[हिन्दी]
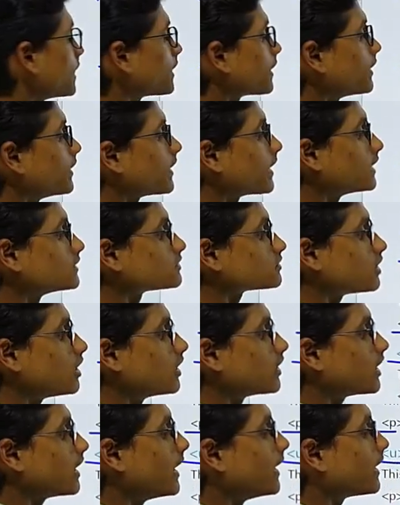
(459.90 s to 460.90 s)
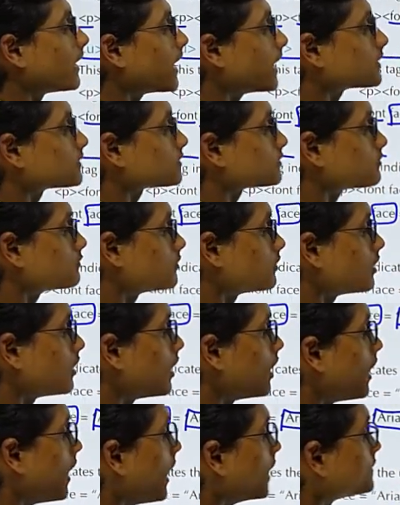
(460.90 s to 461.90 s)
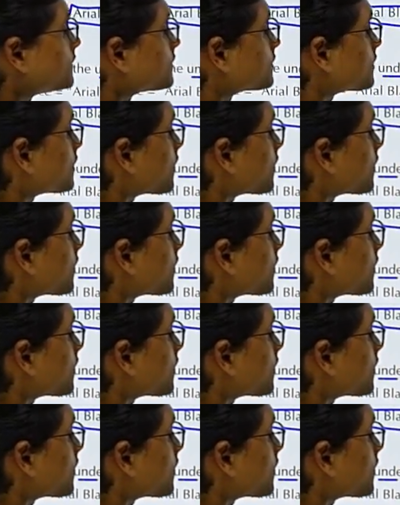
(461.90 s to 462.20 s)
टैग इंडिकेट्स अंडरलाइन टेक्स्ट एस